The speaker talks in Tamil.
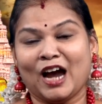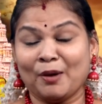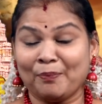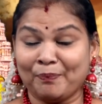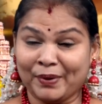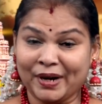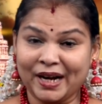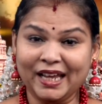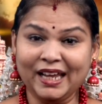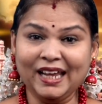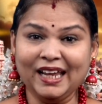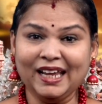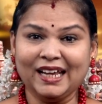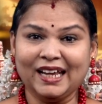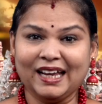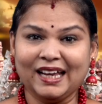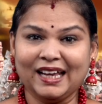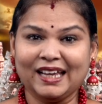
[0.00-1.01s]
அப்படி
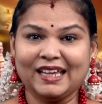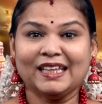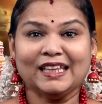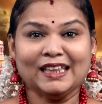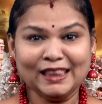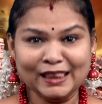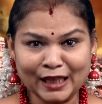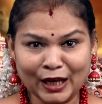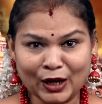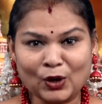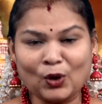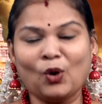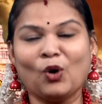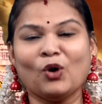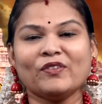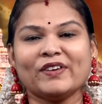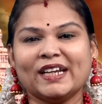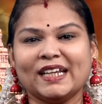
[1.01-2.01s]
இந்த
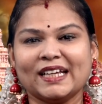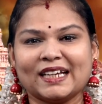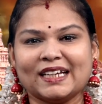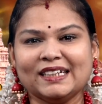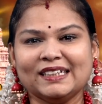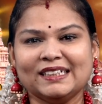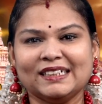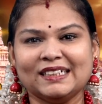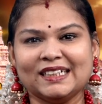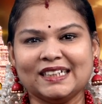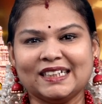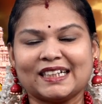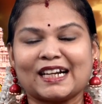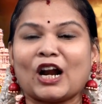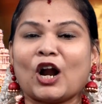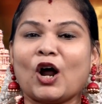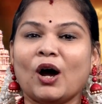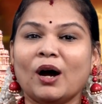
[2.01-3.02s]
கோவிலுக்கு
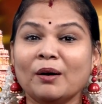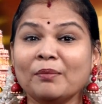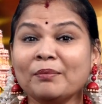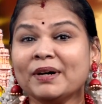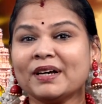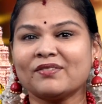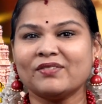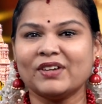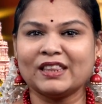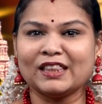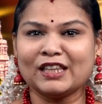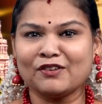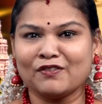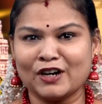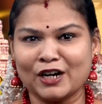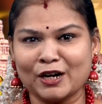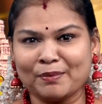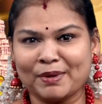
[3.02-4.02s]
ராமர் வந்து
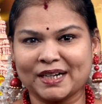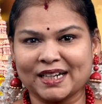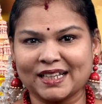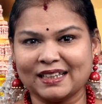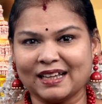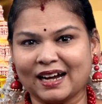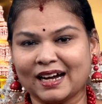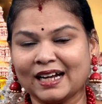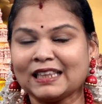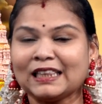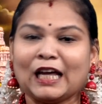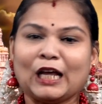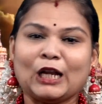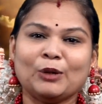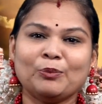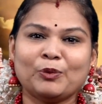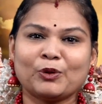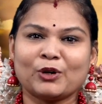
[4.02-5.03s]
வழிபட்டதாக
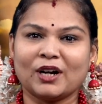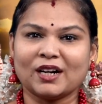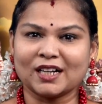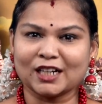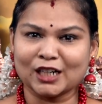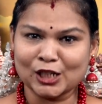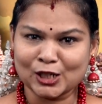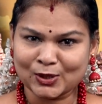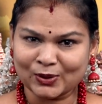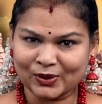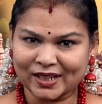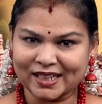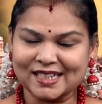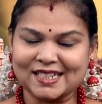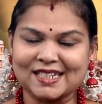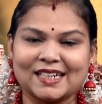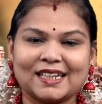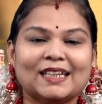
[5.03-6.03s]
தல புராணங்கள்
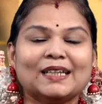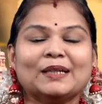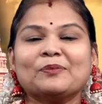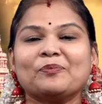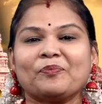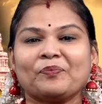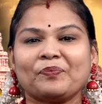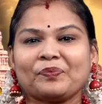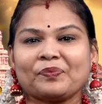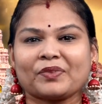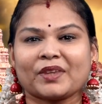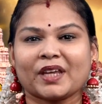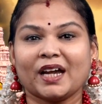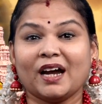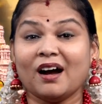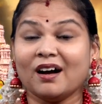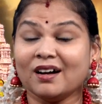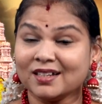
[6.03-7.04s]
சொல்கின்றன
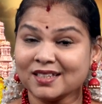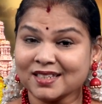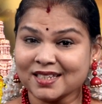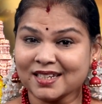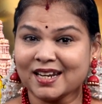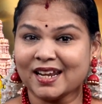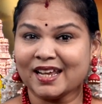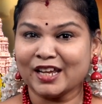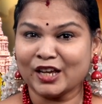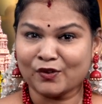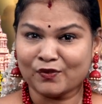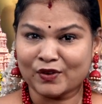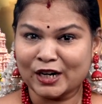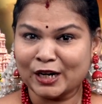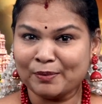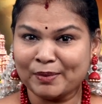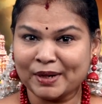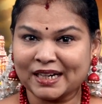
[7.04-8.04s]
ஆஞ்சநேயர்
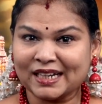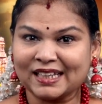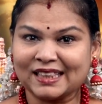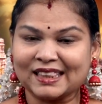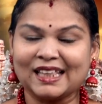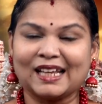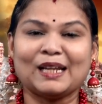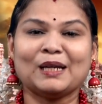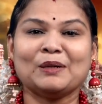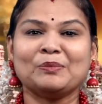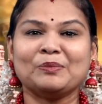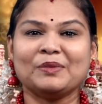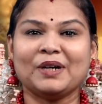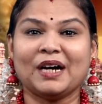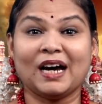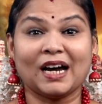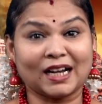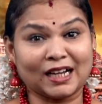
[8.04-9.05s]
வழிபட்ட தலம்
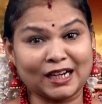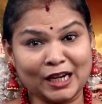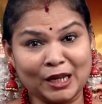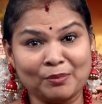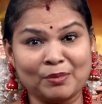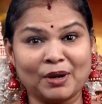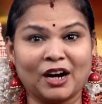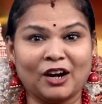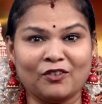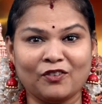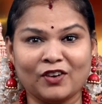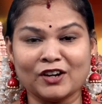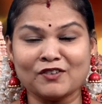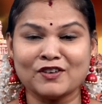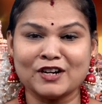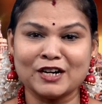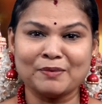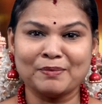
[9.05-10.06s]
அக்னி
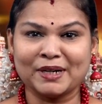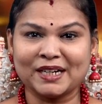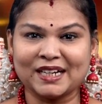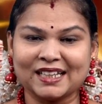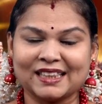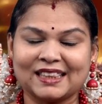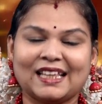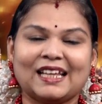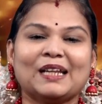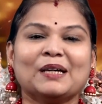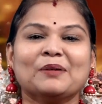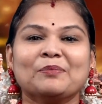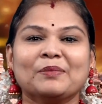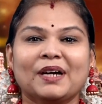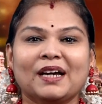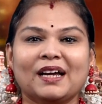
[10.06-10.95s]
பகவான் வழிபட்ட தலம்